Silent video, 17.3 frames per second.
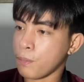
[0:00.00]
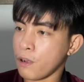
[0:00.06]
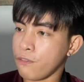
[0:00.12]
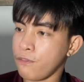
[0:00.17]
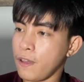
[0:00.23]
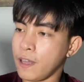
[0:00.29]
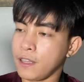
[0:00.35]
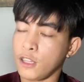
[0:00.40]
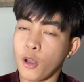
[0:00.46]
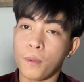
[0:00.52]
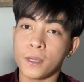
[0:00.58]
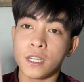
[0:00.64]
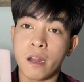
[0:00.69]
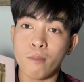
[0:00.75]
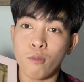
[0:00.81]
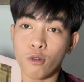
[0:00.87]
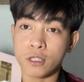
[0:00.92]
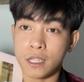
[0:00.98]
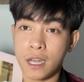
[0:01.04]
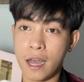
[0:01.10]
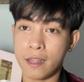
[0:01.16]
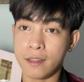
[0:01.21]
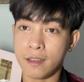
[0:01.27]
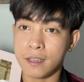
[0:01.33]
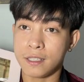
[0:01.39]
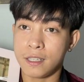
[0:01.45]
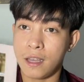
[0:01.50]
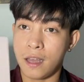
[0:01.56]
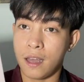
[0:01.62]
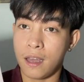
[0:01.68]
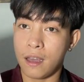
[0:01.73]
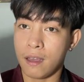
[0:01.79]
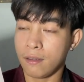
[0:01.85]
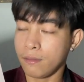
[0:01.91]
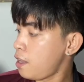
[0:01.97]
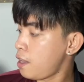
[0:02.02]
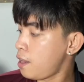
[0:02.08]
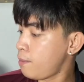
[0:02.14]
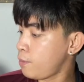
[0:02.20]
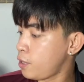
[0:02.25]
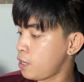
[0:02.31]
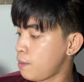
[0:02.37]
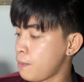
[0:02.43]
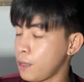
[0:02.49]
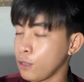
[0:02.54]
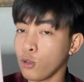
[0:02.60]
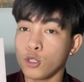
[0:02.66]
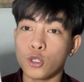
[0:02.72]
perfect. Hindi ko pa siya nabuksan kasi um, ah, yun naman.